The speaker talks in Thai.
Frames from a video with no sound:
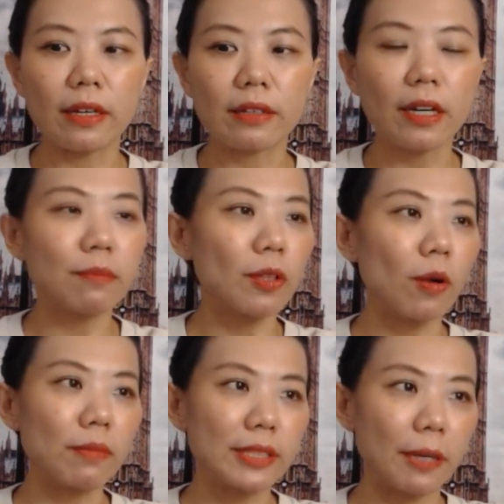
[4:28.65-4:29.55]
เริ่มต้
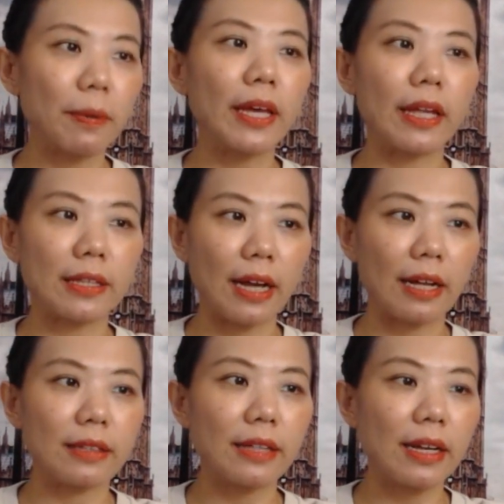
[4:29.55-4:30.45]
นมาจากเพจค่ะ
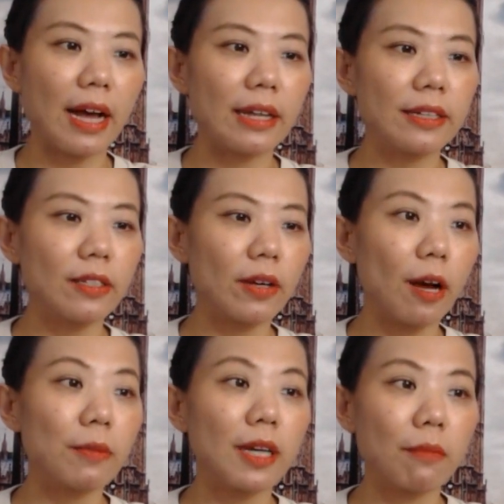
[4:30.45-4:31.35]
ในการที่จอย
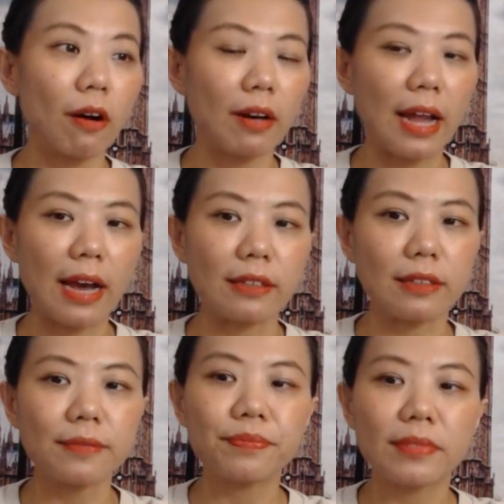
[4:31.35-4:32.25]
เข้ามาทำออนไลน์เนอะ